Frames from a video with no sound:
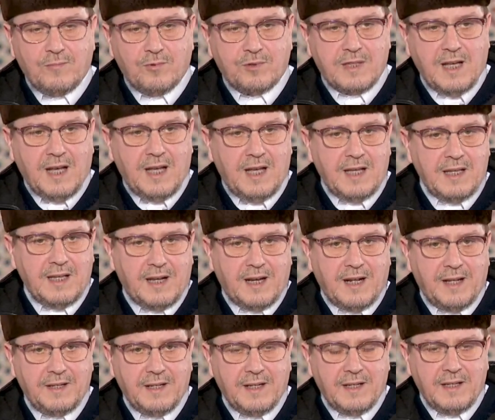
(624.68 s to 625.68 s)

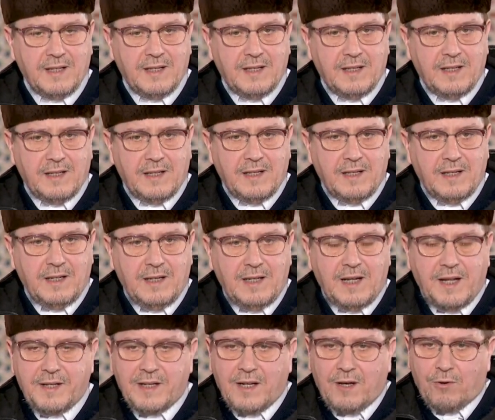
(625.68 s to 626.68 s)
متغايرا
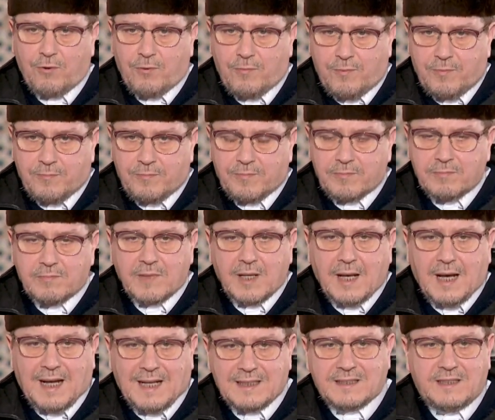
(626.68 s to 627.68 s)
لأنه
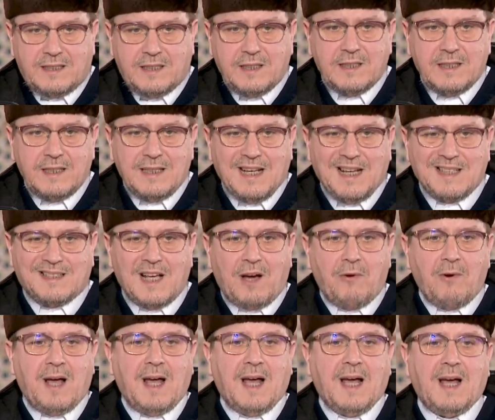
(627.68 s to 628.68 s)
قد
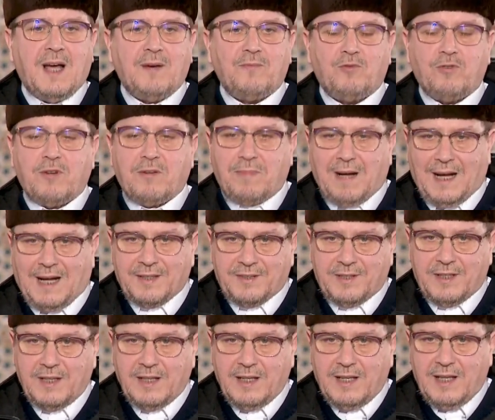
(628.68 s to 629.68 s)
يتوهم البعض
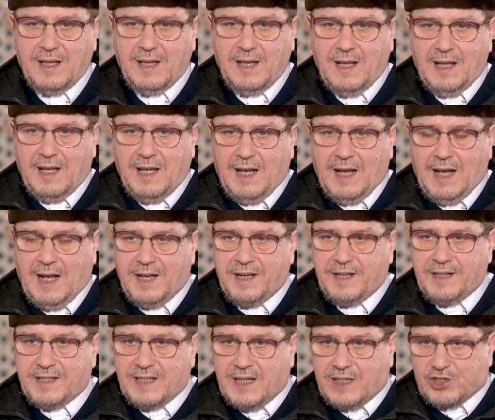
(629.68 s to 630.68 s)

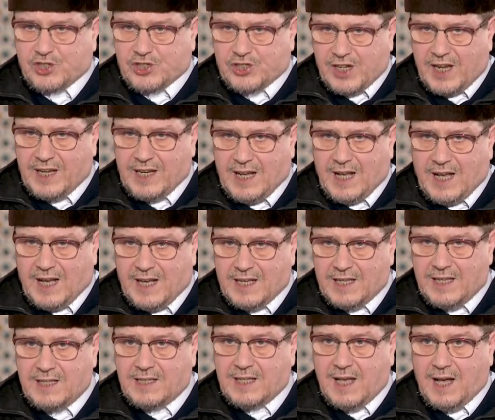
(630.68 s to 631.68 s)
أن الشيء
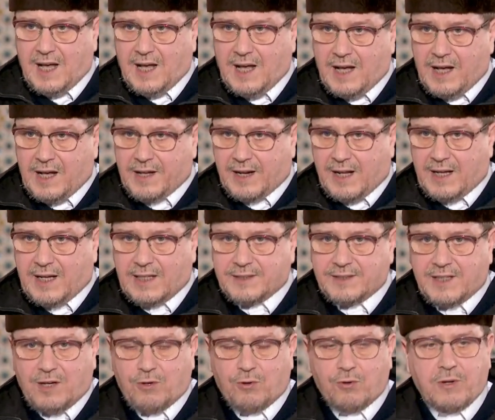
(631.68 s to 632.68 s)
إذا
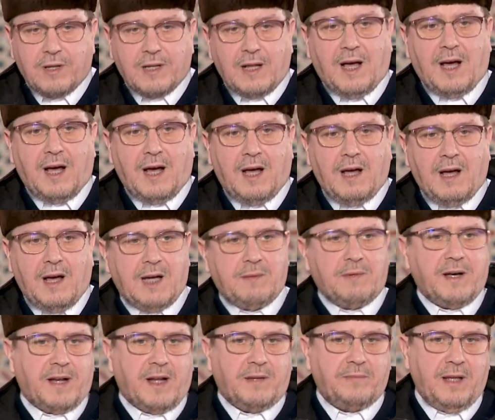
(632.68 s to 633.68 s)
أراده الله
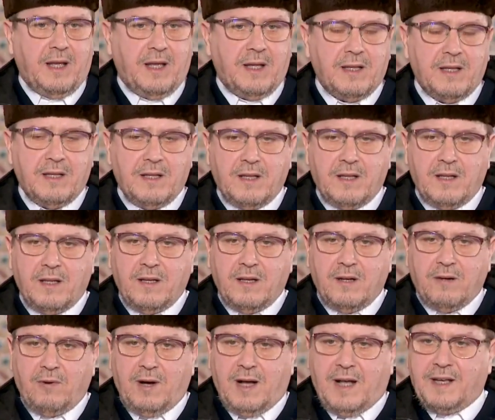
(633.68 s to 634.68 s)
أمر به
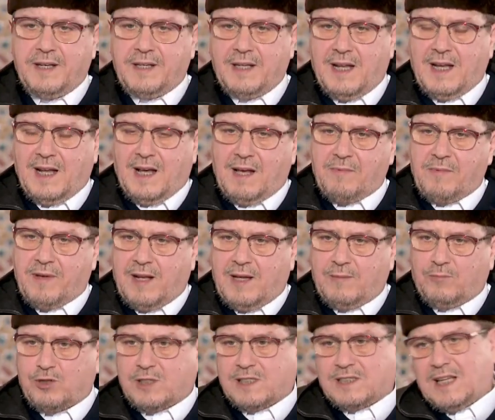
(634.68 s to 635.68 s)
وأن
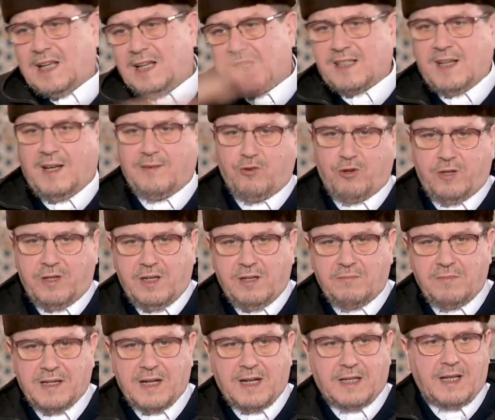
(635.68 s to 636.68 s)
الأمر مستلزم
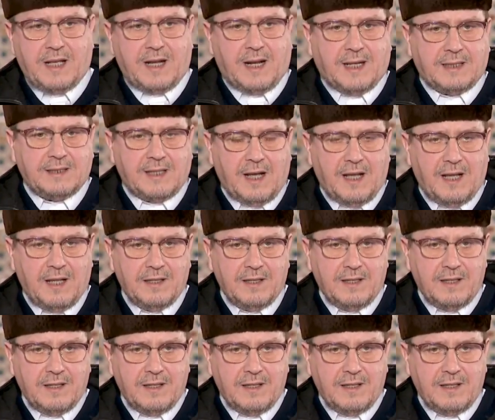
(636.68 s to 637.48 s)
من الإرادة